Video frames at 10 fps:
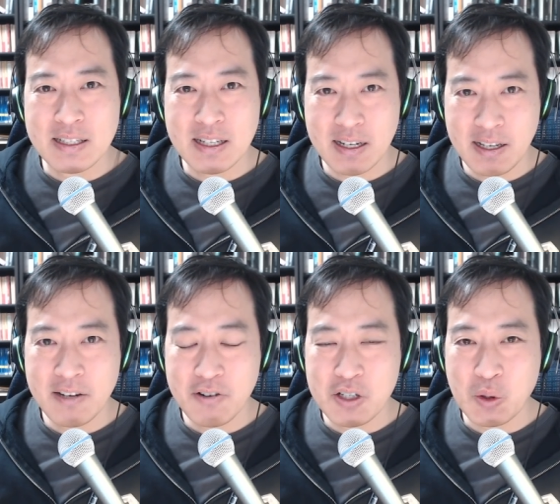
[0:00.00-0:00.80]
耐え
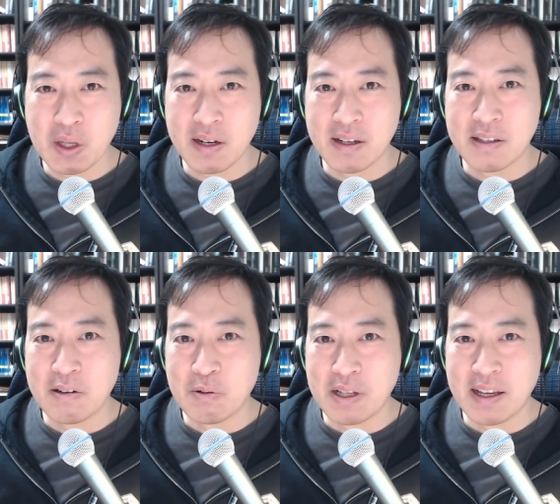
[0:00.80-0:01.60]
にくい状態になって
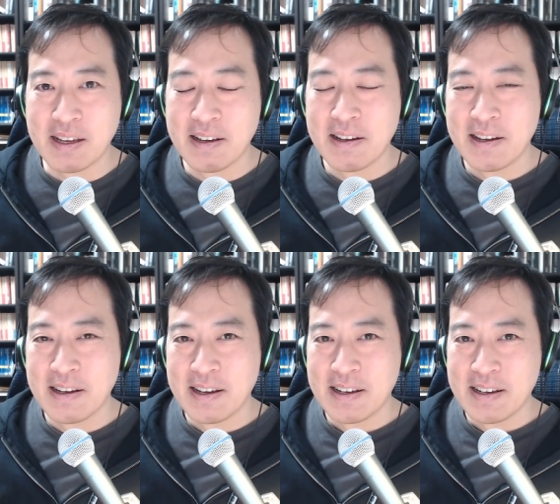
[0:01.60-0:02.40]
るので、
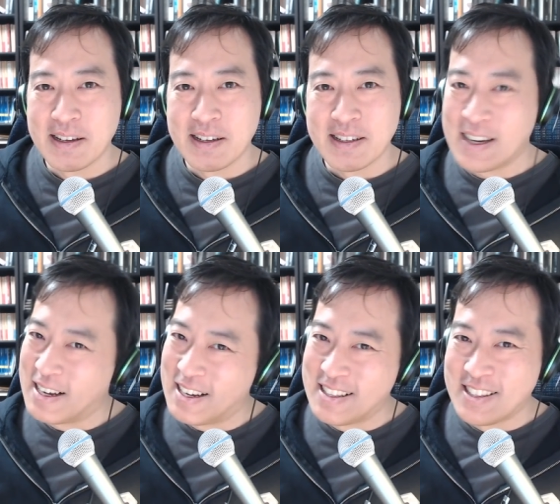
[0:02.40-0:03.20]

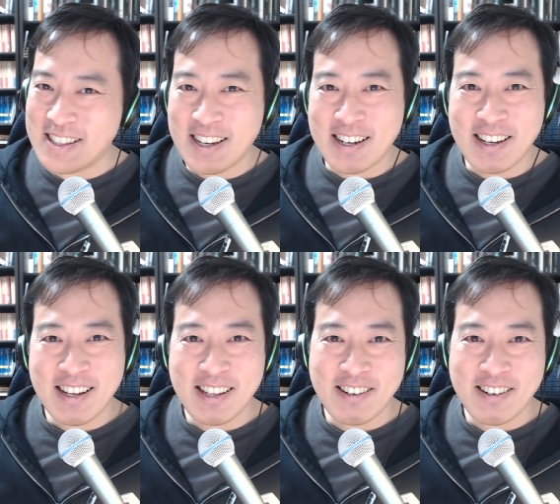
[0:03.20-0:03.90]
あ誰か入れてく